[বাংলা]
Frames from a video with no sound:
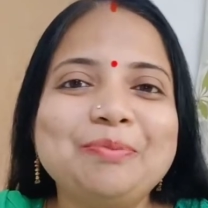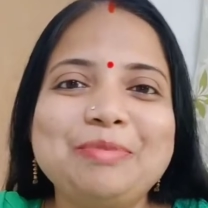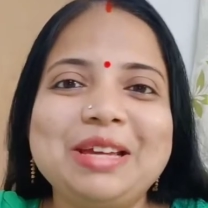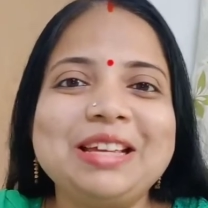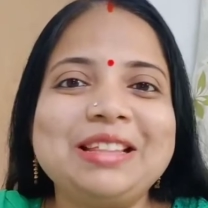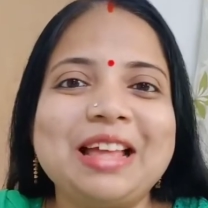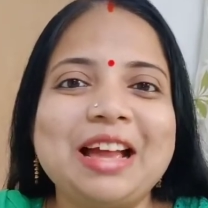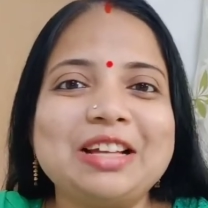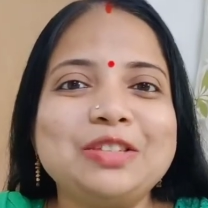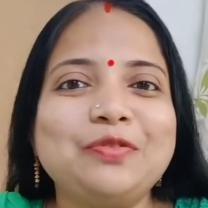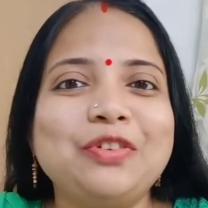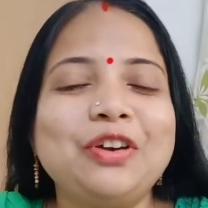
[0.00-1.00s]
বিগ
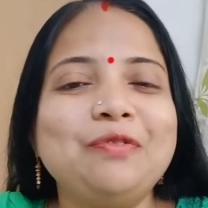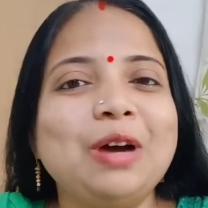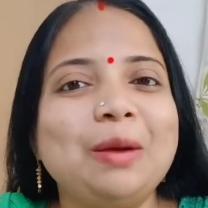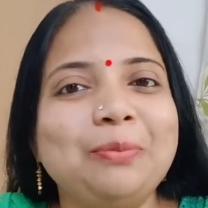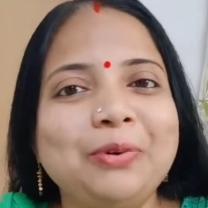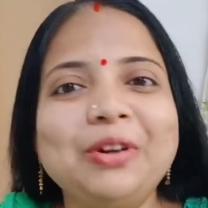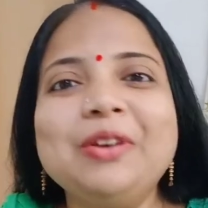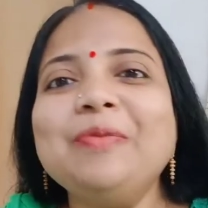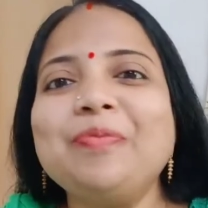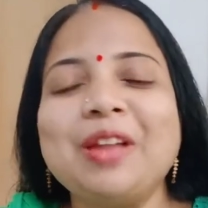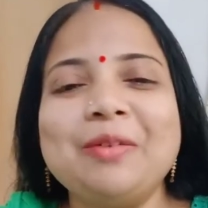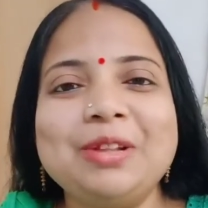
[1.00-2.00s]
থ্যাংকস ফর বাপন
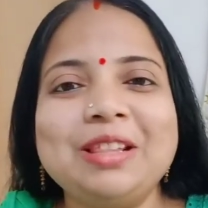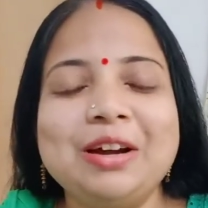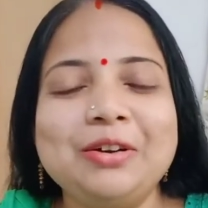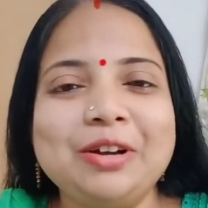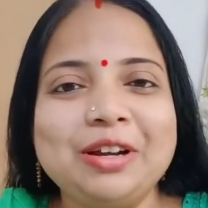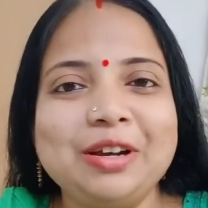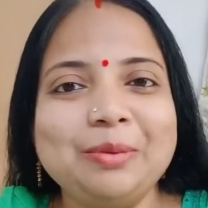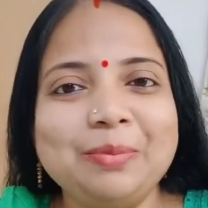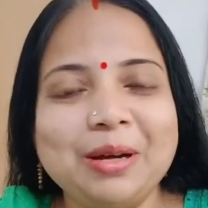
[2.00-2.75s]
আমার দেওরের নাম